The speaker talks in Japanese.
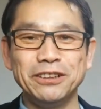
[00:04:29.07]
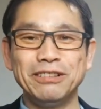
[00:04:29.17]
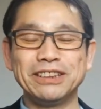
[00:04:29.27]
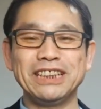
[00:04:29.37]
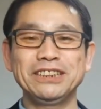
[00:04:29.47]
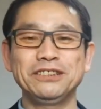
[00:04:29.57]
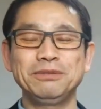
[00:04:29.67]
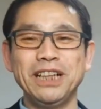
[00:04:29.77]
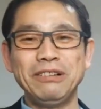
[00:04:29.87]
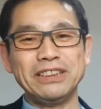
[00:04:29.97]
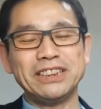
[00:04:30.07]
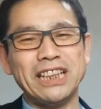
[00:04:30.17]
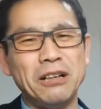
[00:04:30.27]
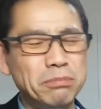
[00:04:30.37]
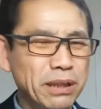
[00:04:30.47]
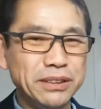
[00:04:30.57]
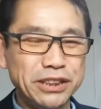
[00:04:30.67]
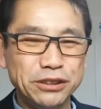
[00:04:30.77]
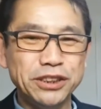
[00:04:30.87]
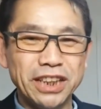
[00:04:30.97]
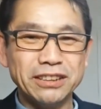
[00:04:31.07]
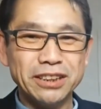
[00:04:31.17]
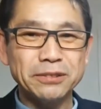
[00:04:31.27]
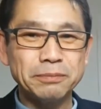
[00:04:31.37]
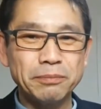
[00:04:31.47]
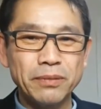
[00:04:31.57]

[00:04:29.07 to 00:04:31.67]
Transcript: 私の場合は3番手主義なんです。